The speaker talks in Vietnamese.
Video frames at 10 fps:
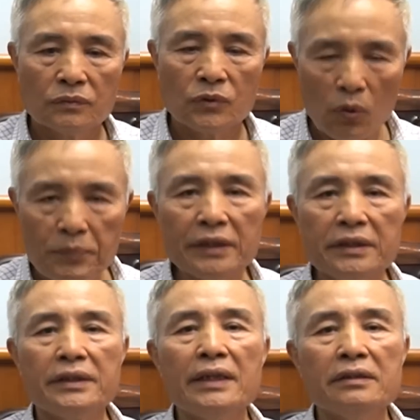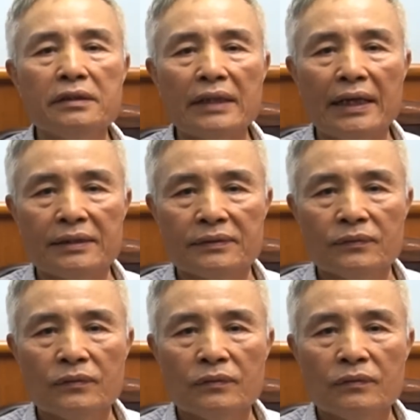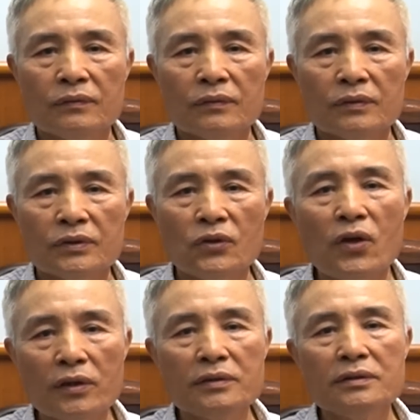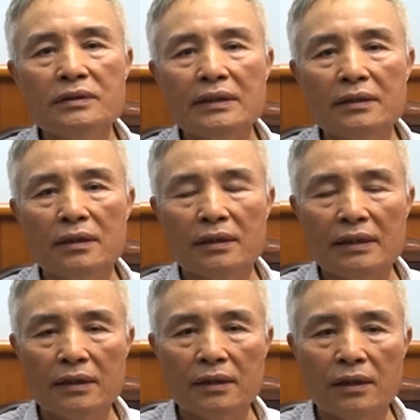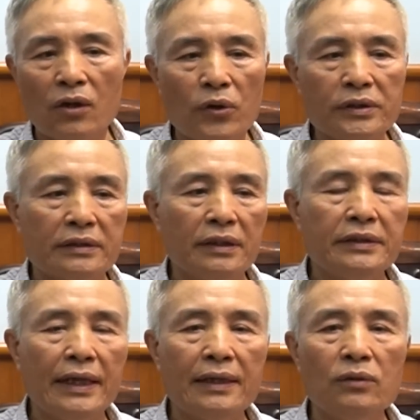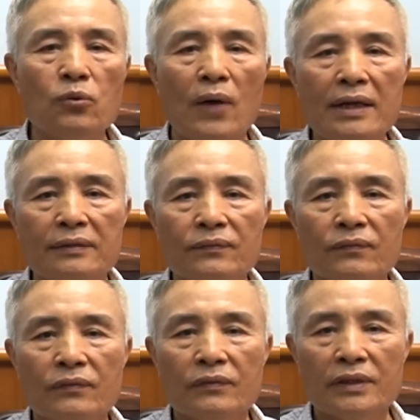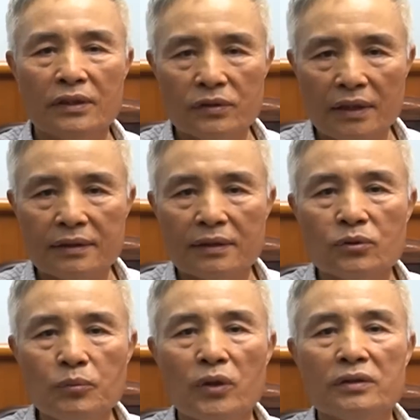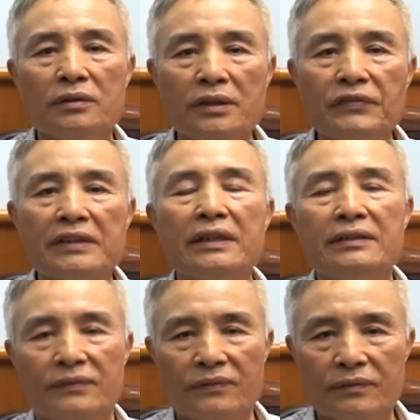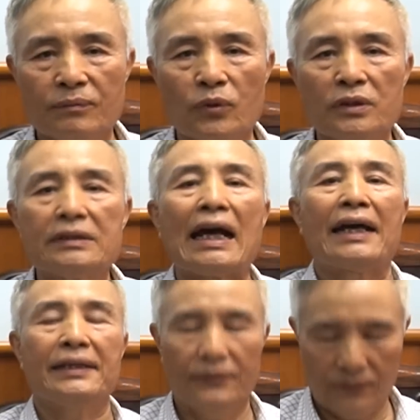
Có mười chi tiết như thế này. Do ngồi ở trên xe lâu quá thì nói thật là tôi buồn đi vệ sinh, buồn đi giải ấy.